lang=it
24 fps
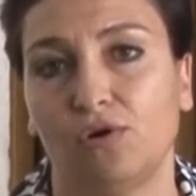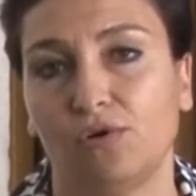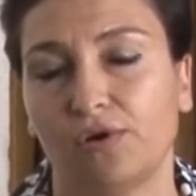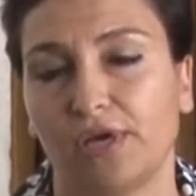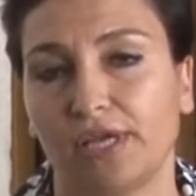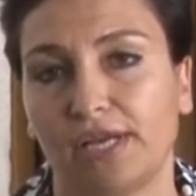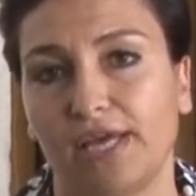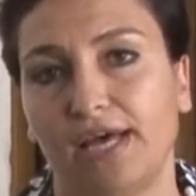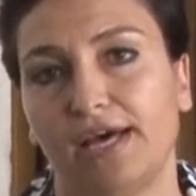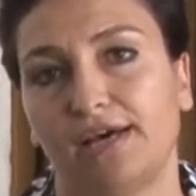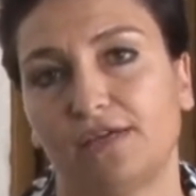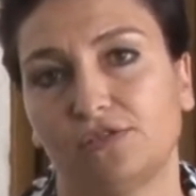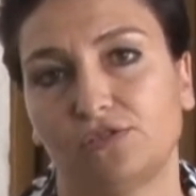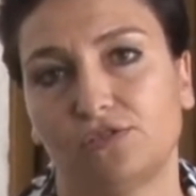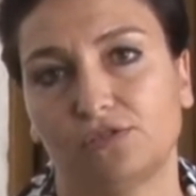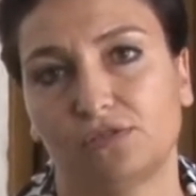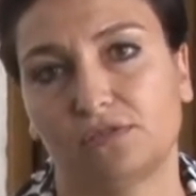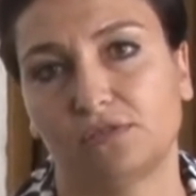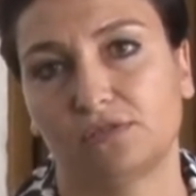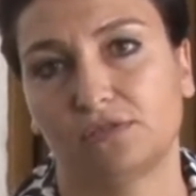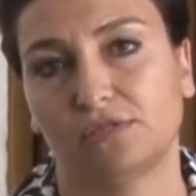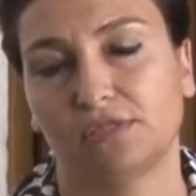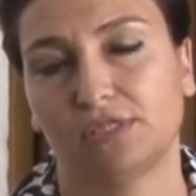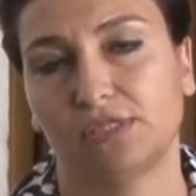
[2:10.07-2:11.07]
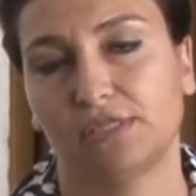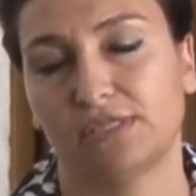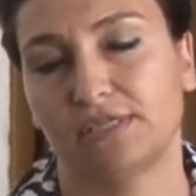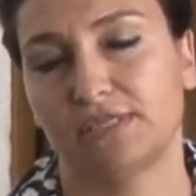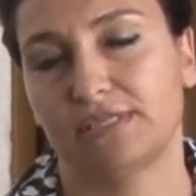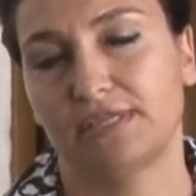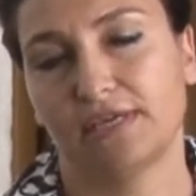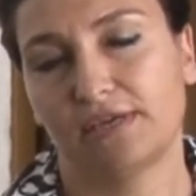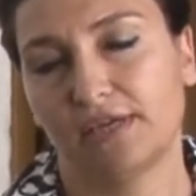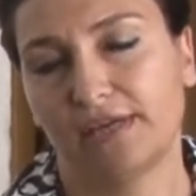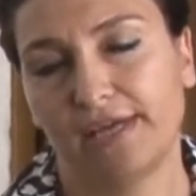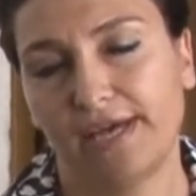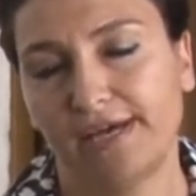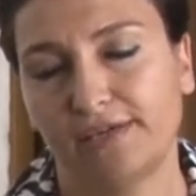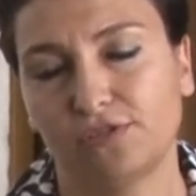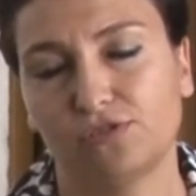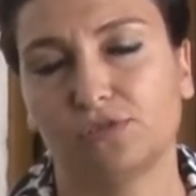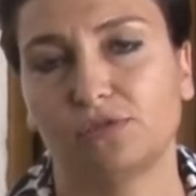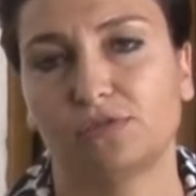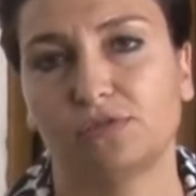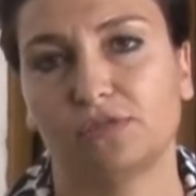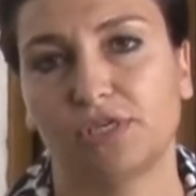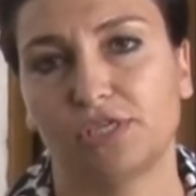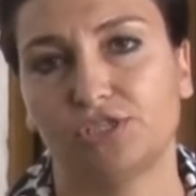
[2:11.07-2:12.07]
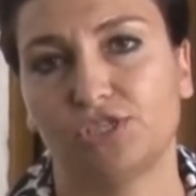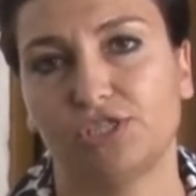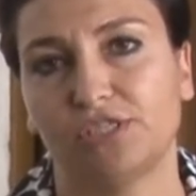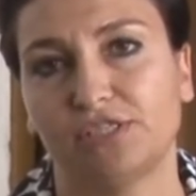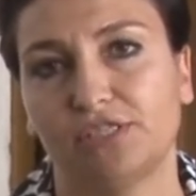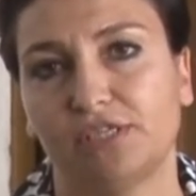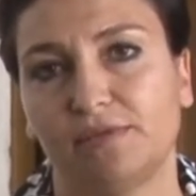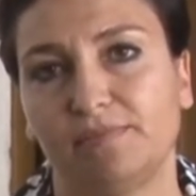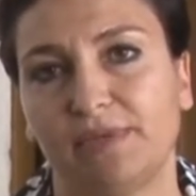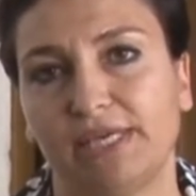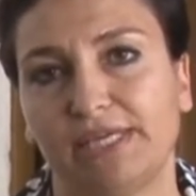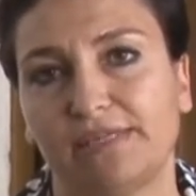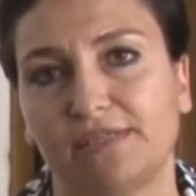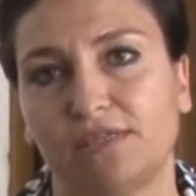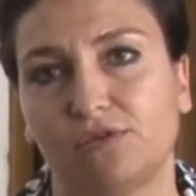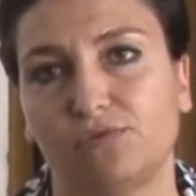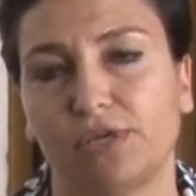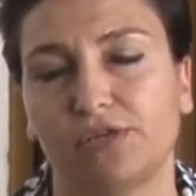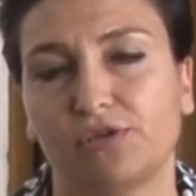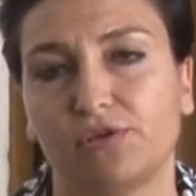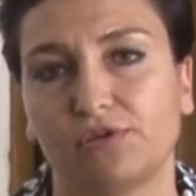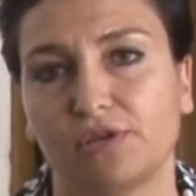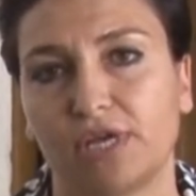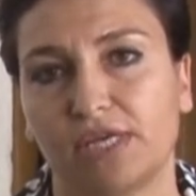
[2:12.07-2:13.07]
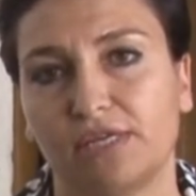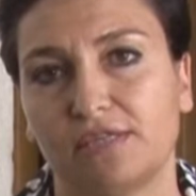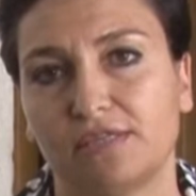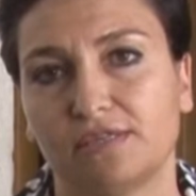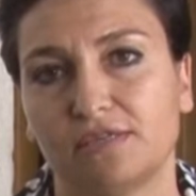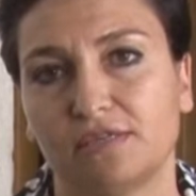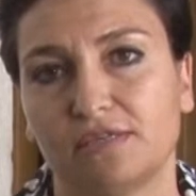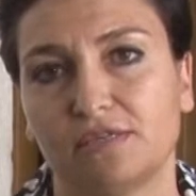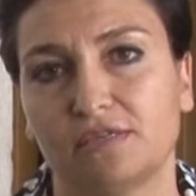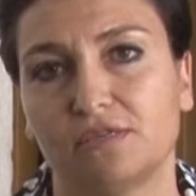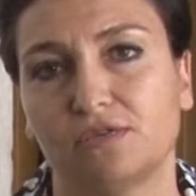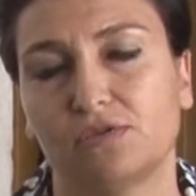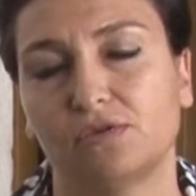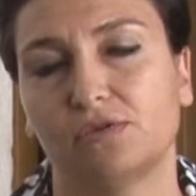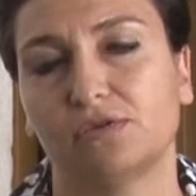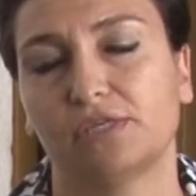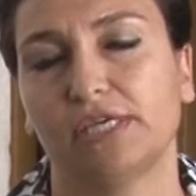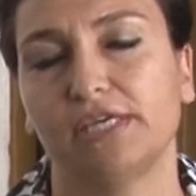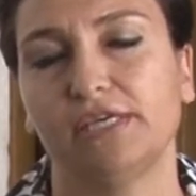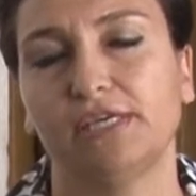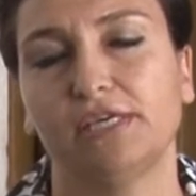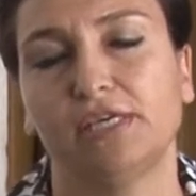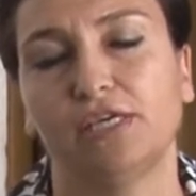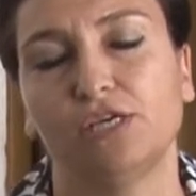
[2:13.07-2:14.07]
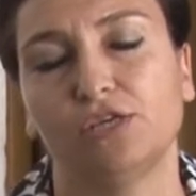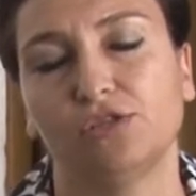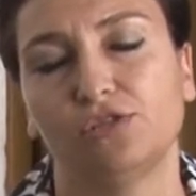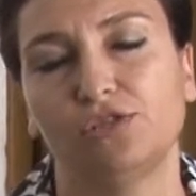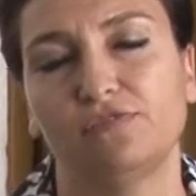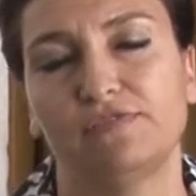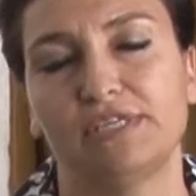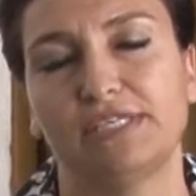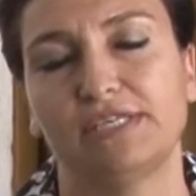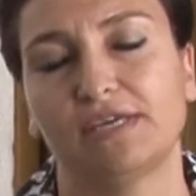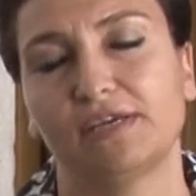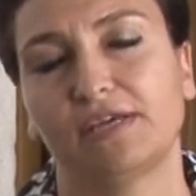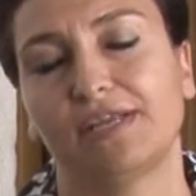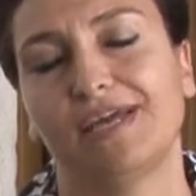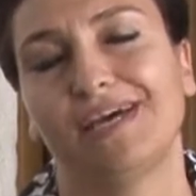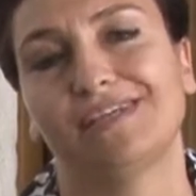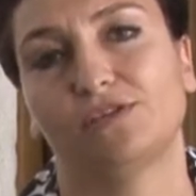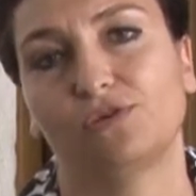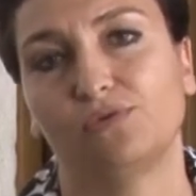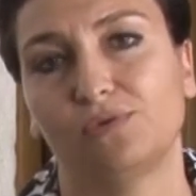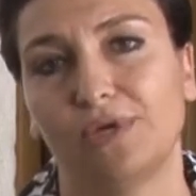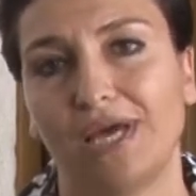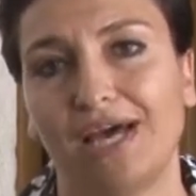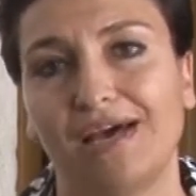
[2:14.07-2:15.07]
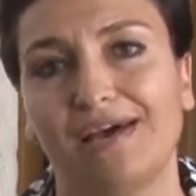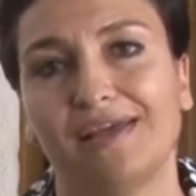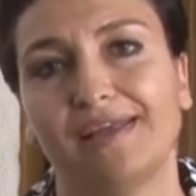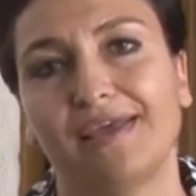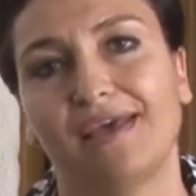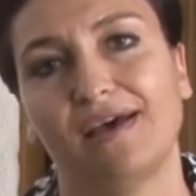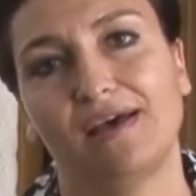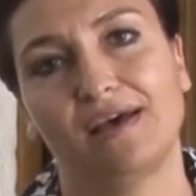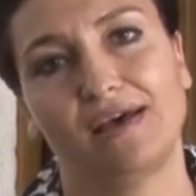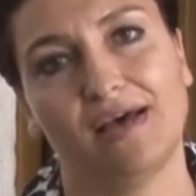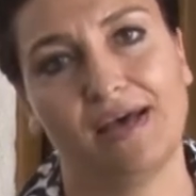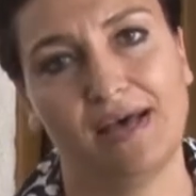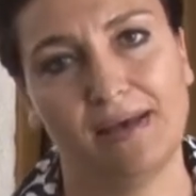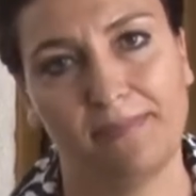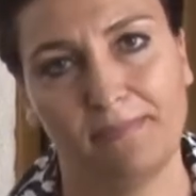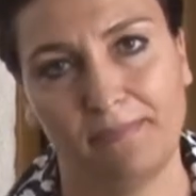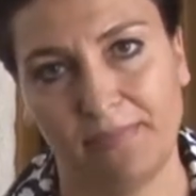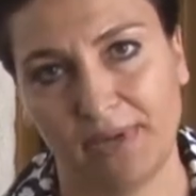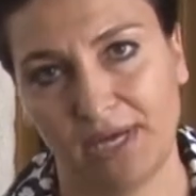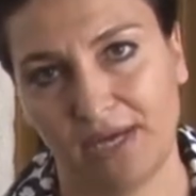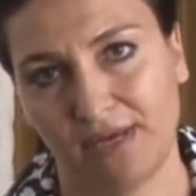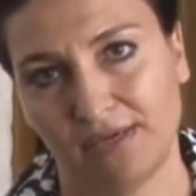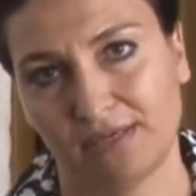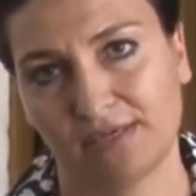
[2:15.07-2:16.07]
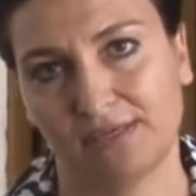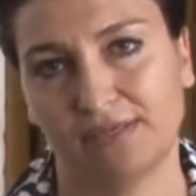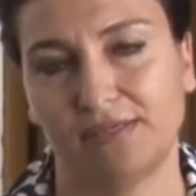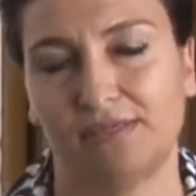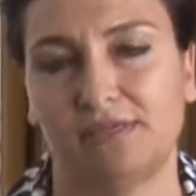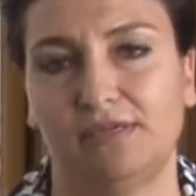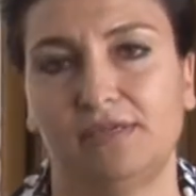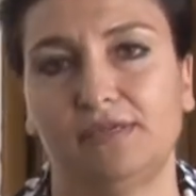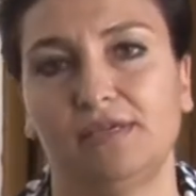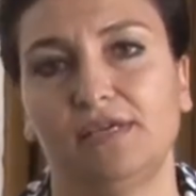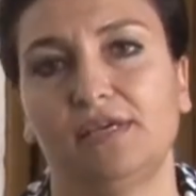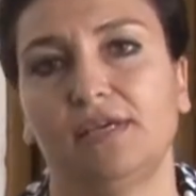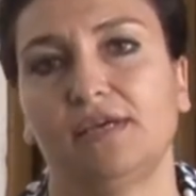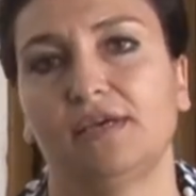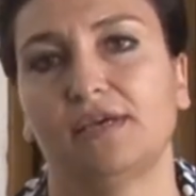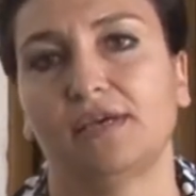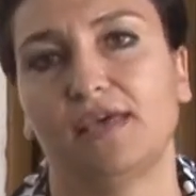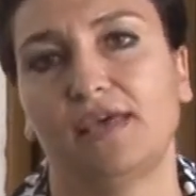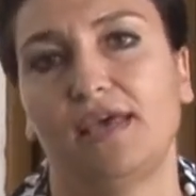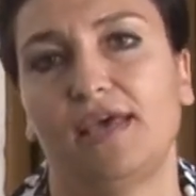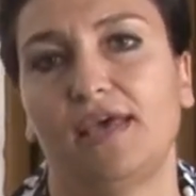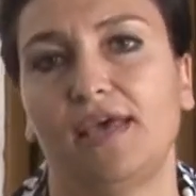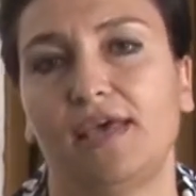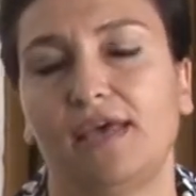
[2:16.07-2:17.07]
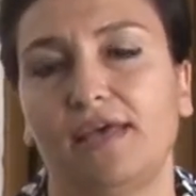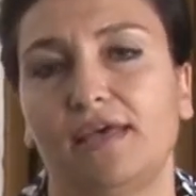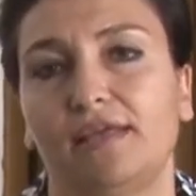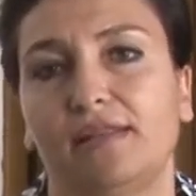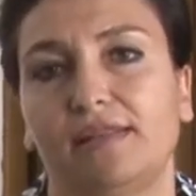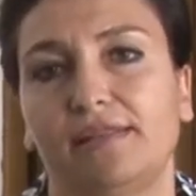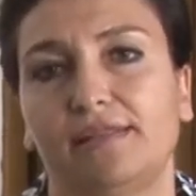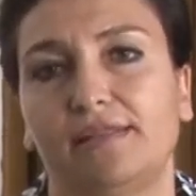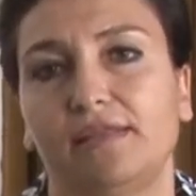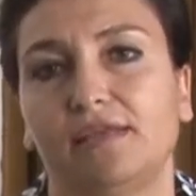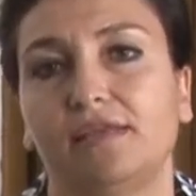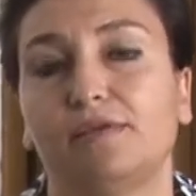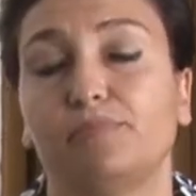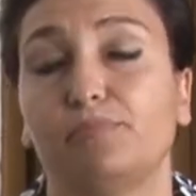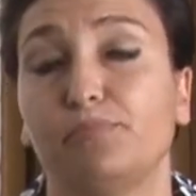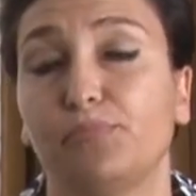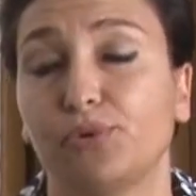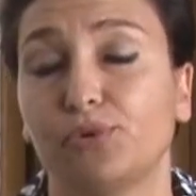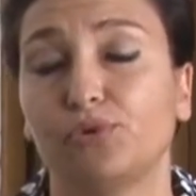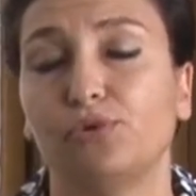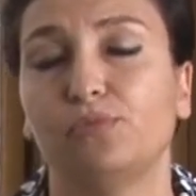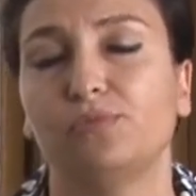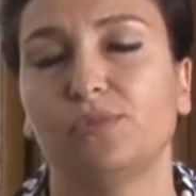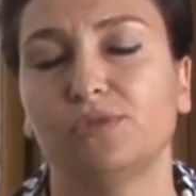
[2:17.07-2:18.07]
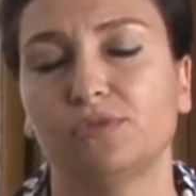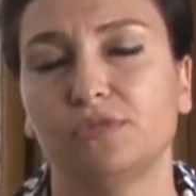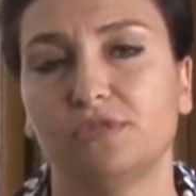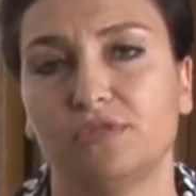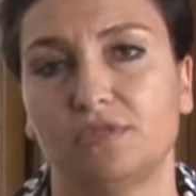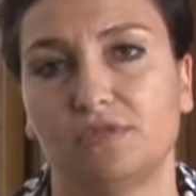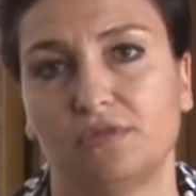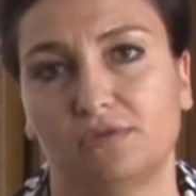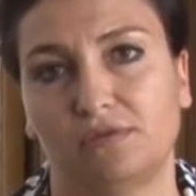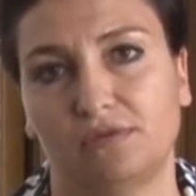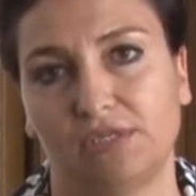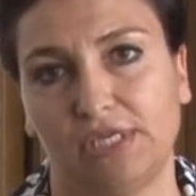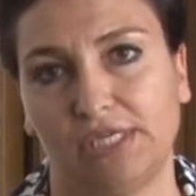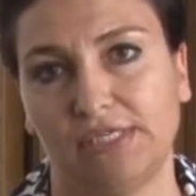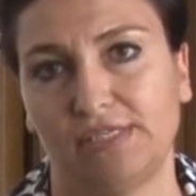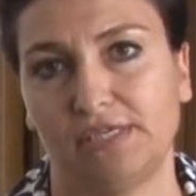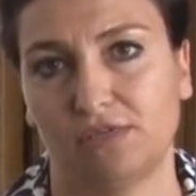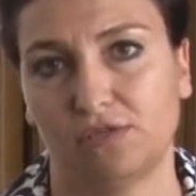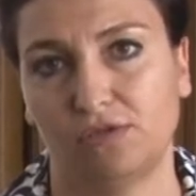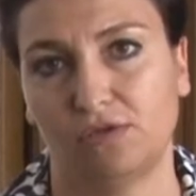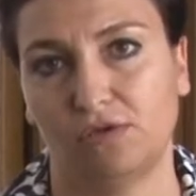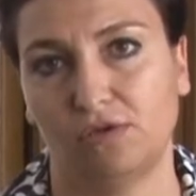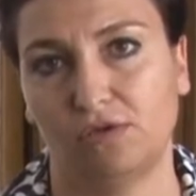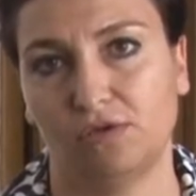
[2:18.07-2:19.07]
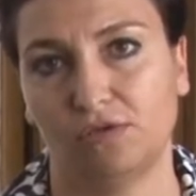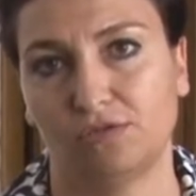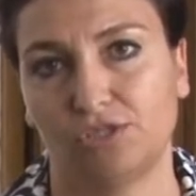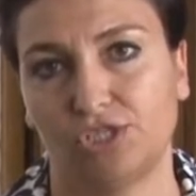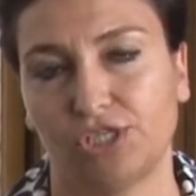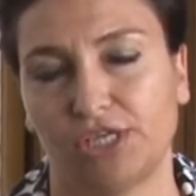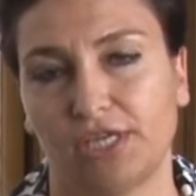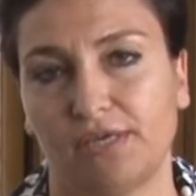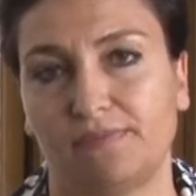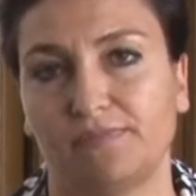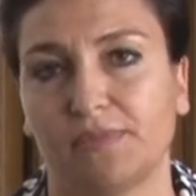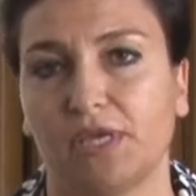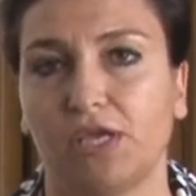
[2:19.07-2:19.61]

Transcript: creato, eh, si è creato recentemente una riorganizzazione dove si è creata un'area a parte che è di promozione tecnologica,